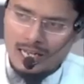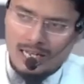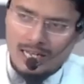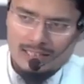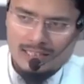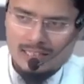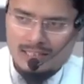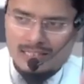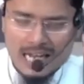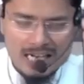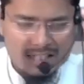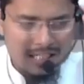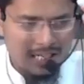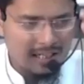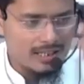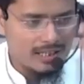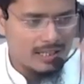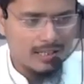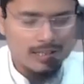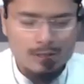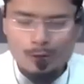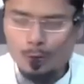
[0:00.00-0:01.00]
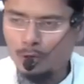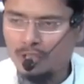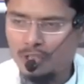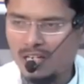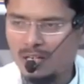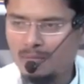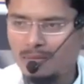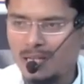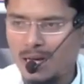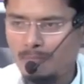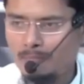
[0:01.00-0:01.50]
हजरत आयशा के
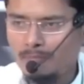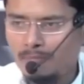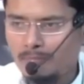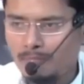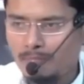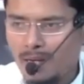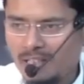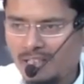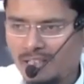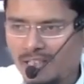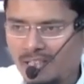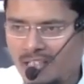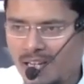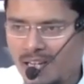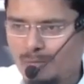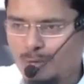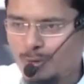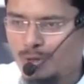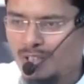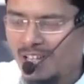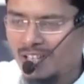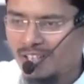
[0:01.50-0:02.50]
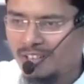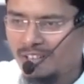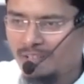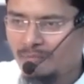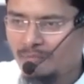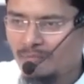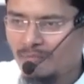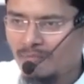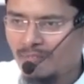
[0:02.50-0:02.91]
हुजरे में आप बाकी अयाम गुजारें